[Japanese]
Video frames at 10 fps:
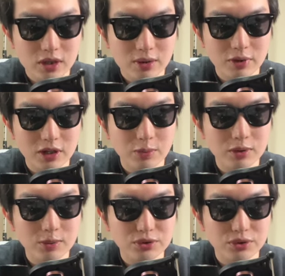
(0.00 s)
まあ、生
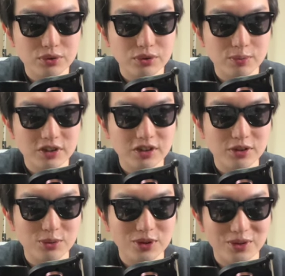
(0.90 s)
卵10個と混ぜて飲
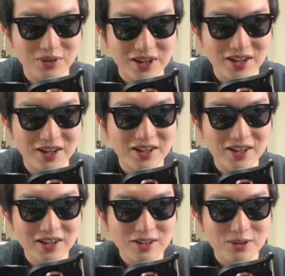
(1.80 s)
んでるので、
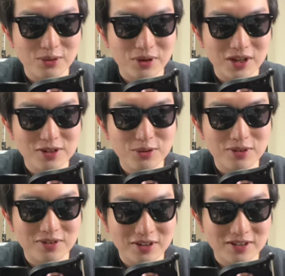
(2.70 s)
その味をで
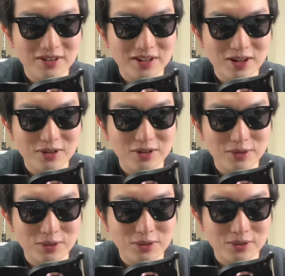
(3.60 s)
すね、正確に
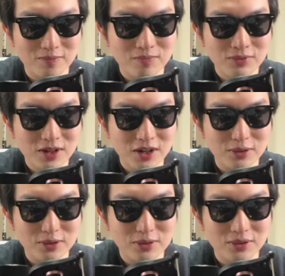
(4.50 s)
こう、あ
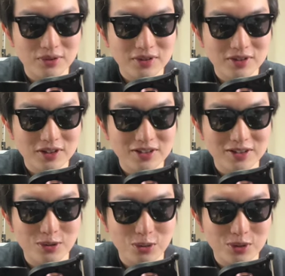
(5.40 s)
の、認識
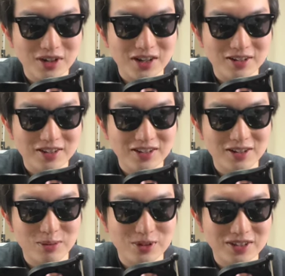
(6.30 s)
することがなかな
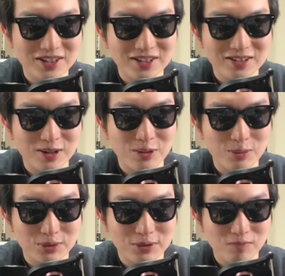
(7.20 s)
か難しいんですけれど
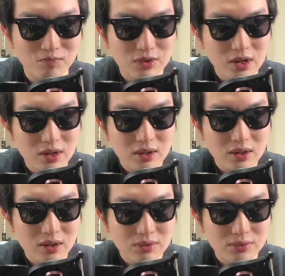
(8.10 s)
も、
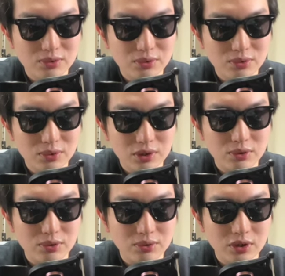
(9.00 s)
普通のコーラと
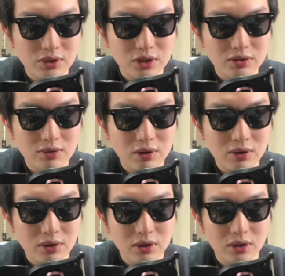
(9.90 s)
そんなに味は変わ
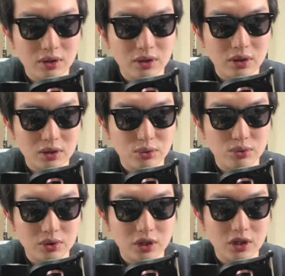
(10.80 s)
らなかったかなとい
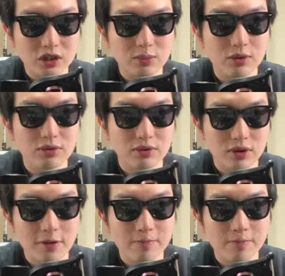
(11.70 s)
う気がしますね。